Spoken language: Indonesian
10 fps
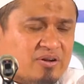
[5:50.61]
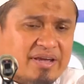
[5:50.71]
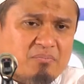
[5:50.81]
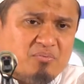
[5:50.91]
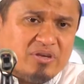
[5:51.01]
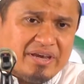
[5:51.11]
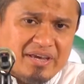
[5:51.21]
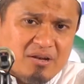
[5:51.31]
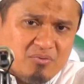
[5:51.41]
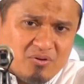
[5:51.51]
Orang yang punya
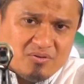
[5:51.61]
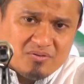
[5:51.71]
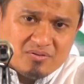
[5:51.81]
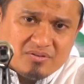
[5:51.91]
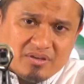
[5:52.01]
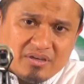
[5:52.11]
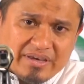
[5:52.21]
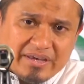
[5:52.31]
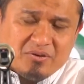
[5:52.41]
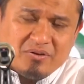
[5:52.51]
ilmu
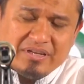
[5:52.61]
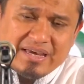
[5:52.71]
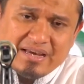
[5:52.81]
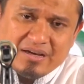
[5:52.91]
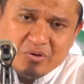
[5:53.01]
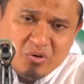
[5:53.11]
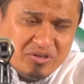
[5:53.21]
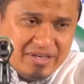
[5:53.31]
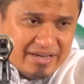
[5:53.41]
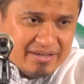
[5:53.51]
itu dia
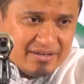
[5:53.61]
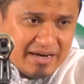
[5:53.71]
hujjah